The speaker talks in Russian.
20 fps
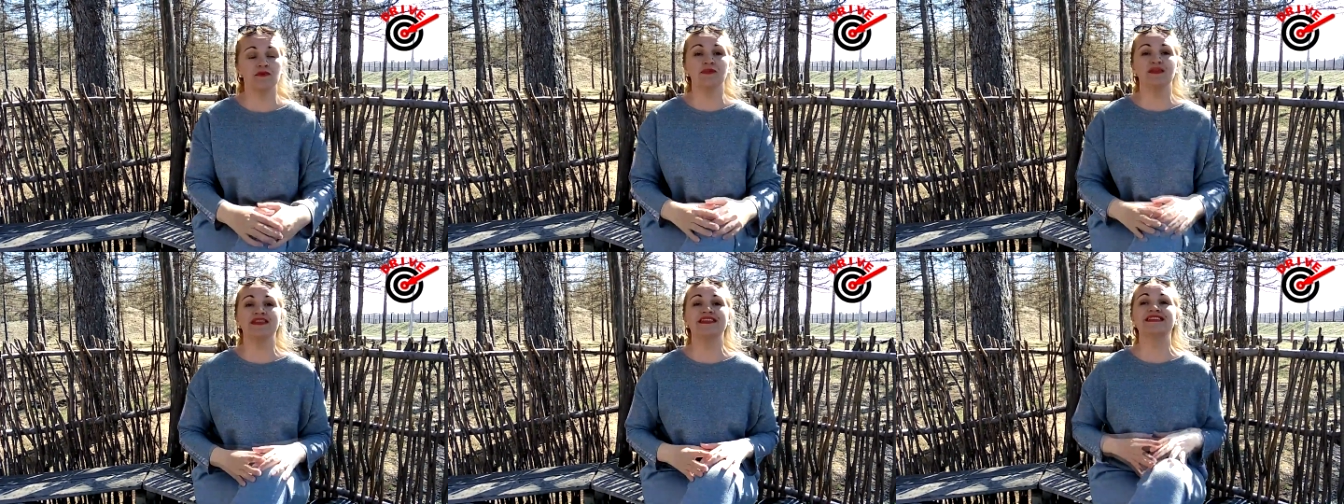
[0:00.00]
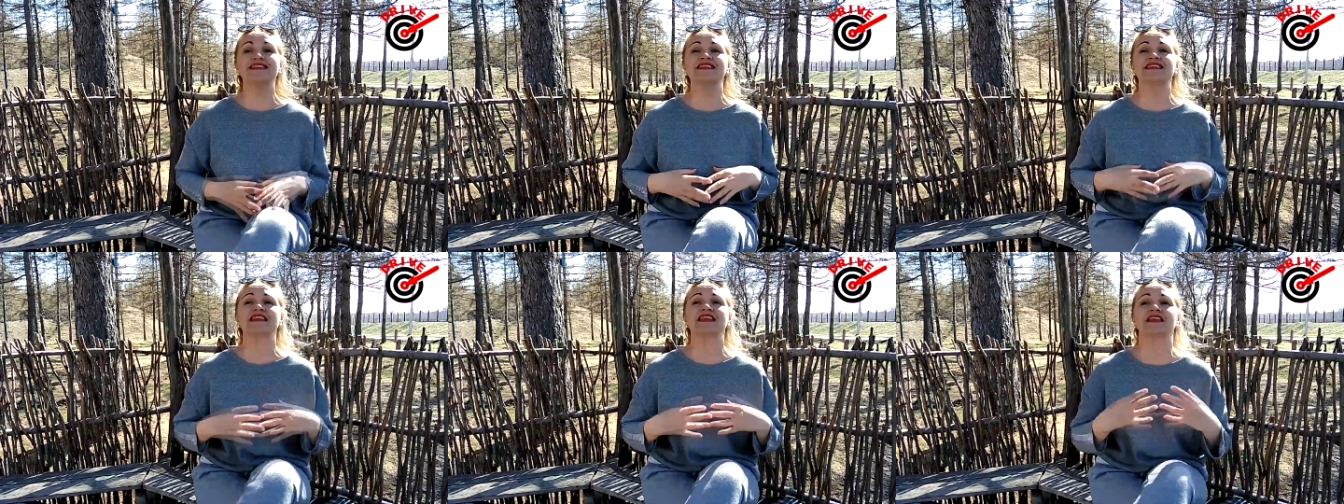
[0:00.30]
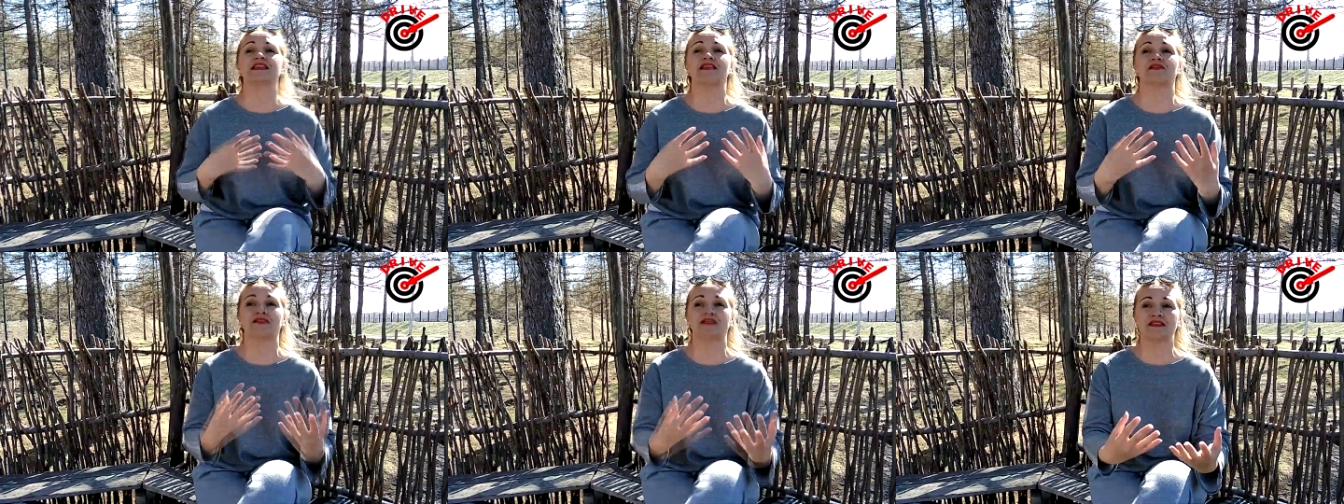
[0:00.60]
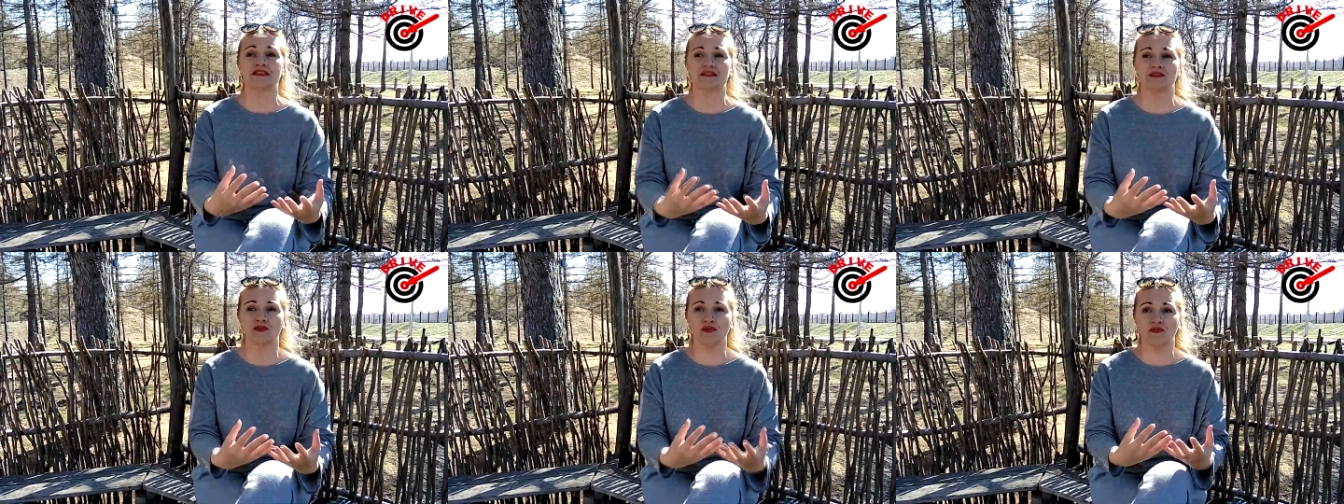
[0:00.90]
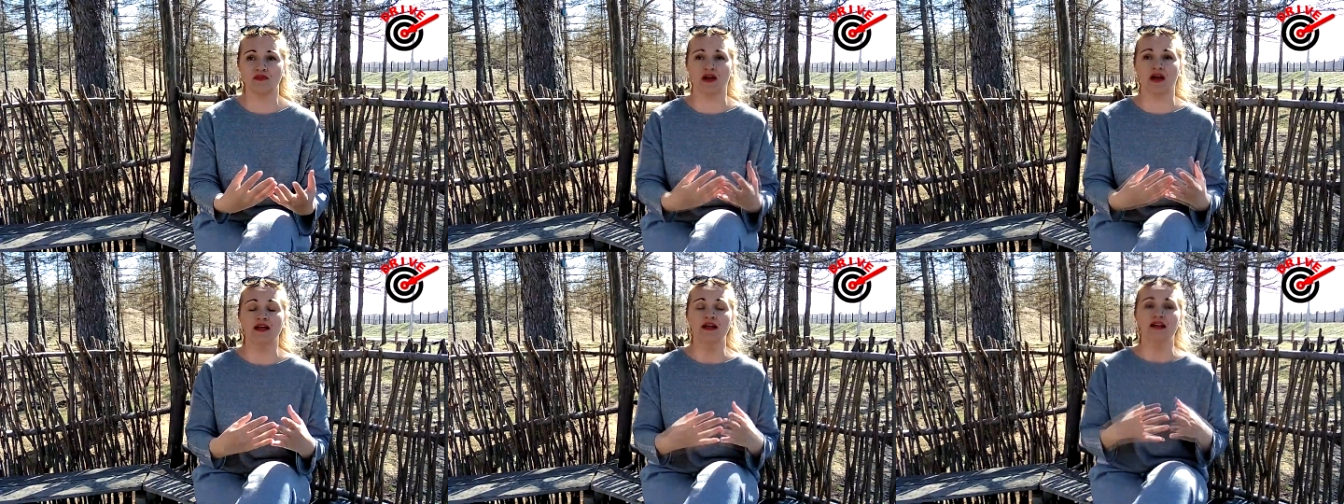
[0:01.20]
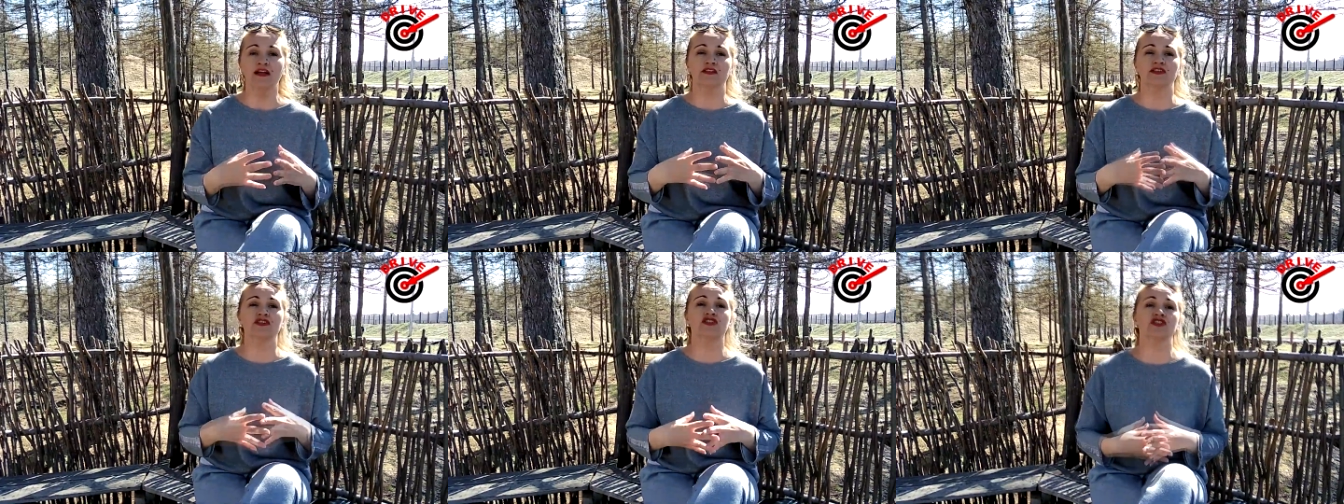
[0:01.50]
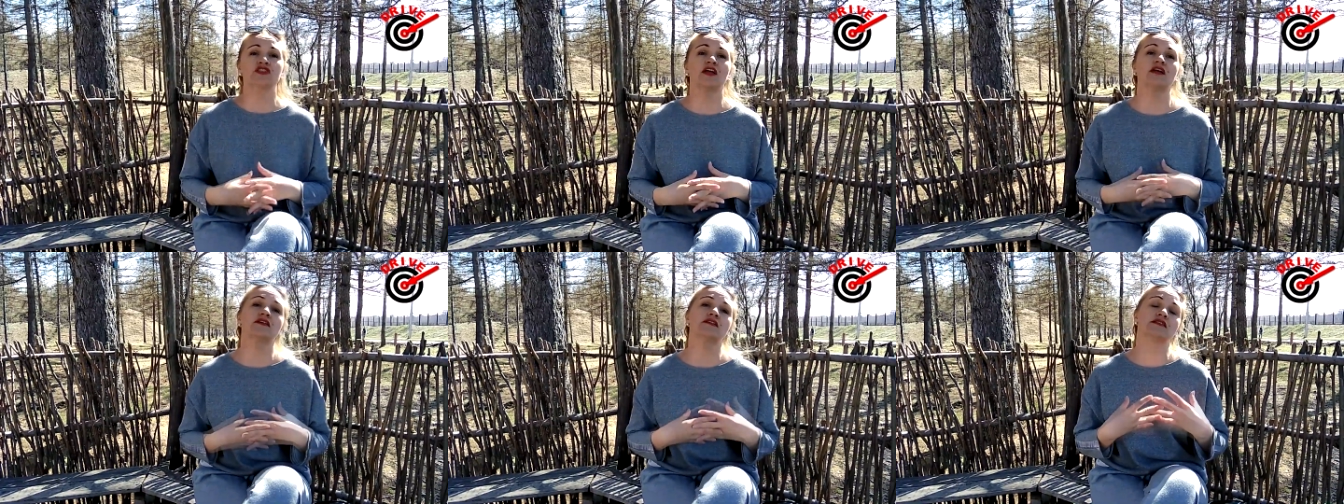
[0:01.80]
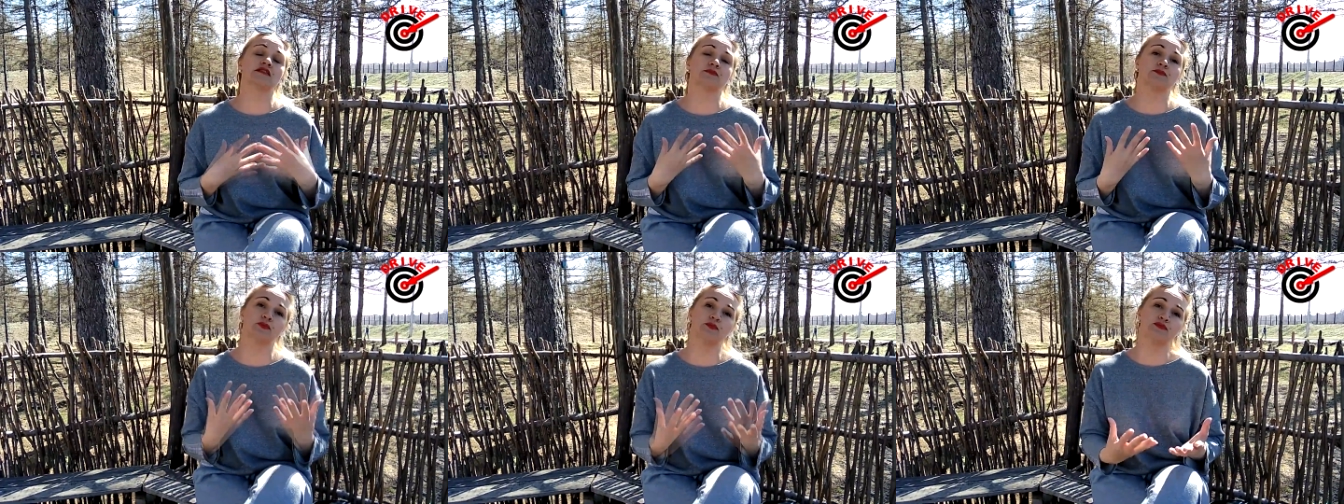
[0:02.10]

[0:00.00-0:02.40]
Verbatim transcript: Именно с этого слова начинает